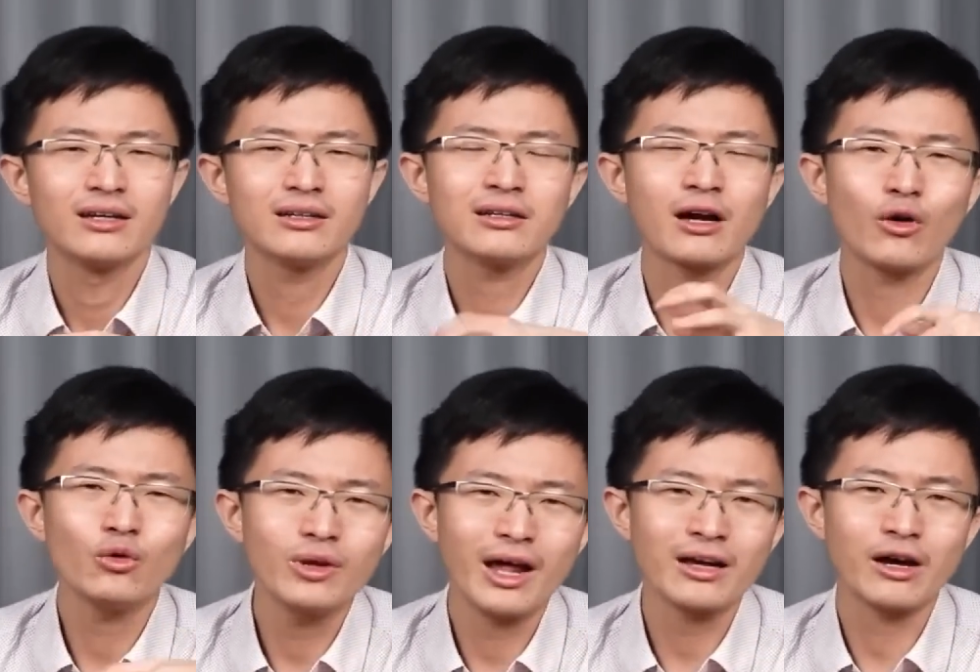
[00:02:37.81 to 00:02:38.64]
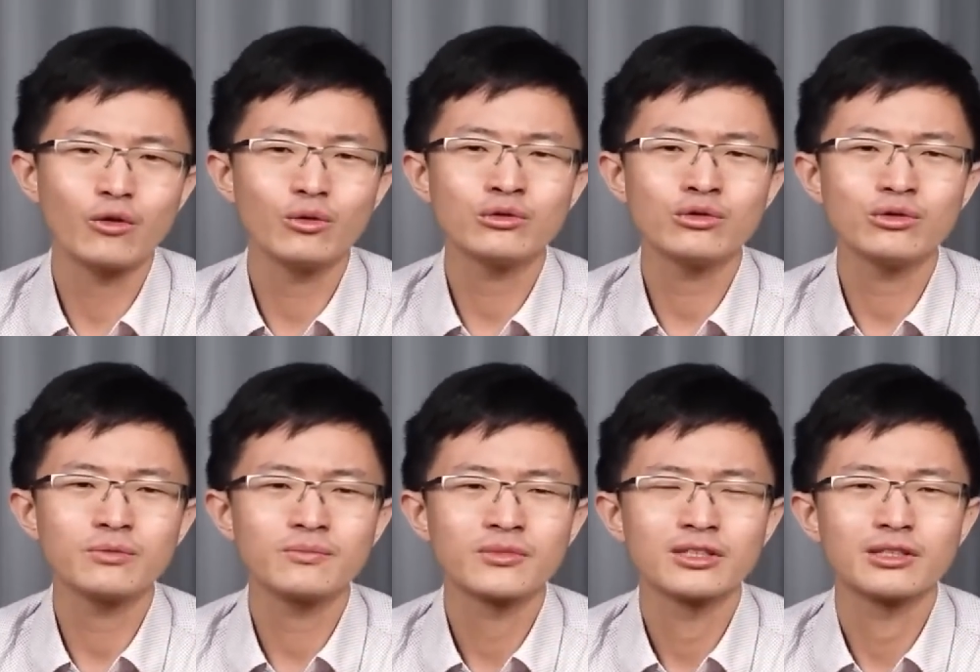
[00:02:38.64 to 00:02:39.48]
就考虑来考虑
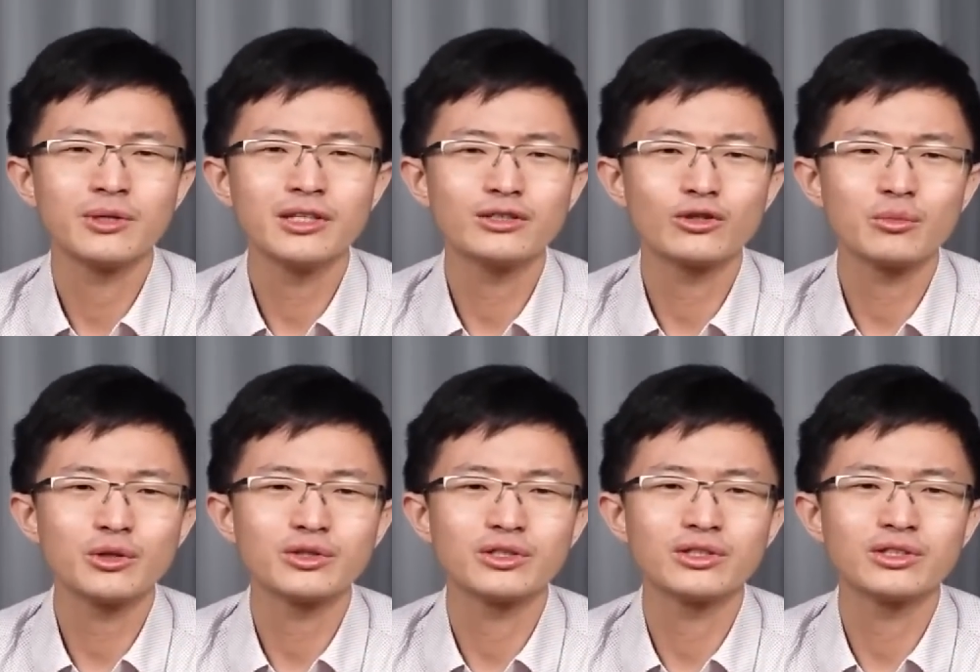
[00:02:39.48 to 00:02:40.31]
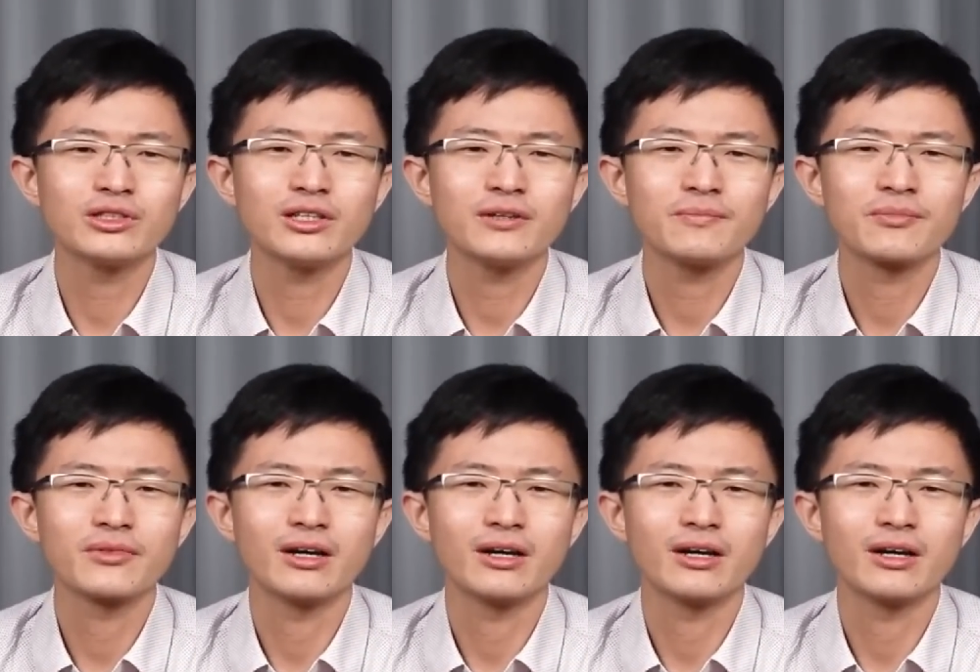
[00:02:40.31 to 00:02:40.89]
去，怎么一直都没有实施呢？